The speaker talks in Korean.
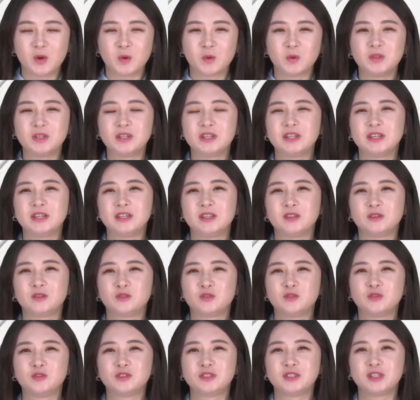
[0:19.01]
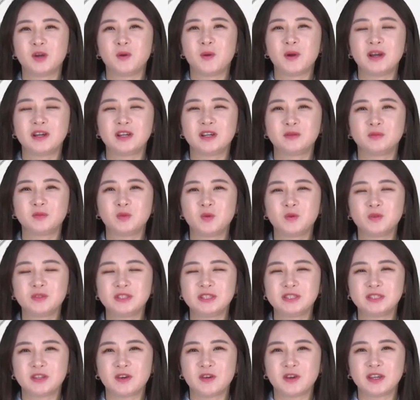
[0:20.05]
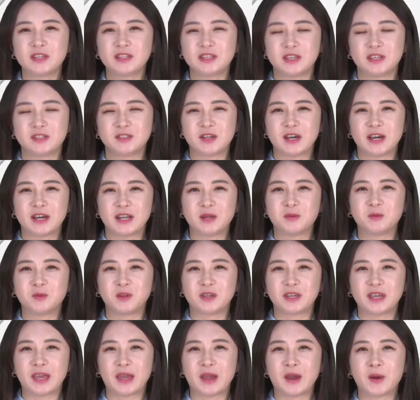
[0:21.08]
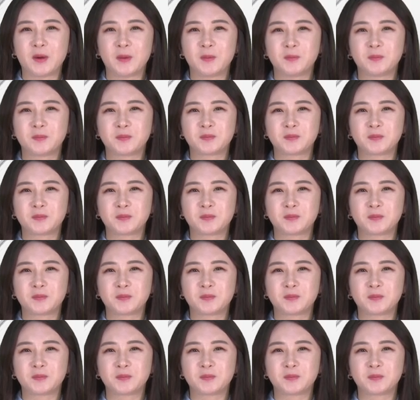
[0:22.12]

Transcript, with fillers: 오늘은 국세 환급 통지서에 대해서 알아볼게요.